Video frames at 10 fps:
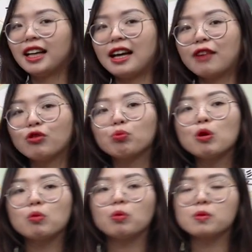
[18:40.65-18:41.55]
là vùng
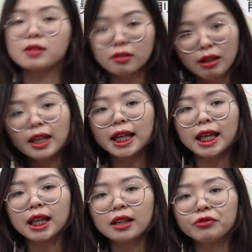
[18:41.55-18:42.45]
bụng dưới
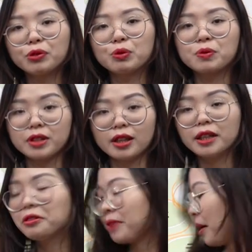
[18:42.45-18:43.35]
vùng bụng dưới đúng không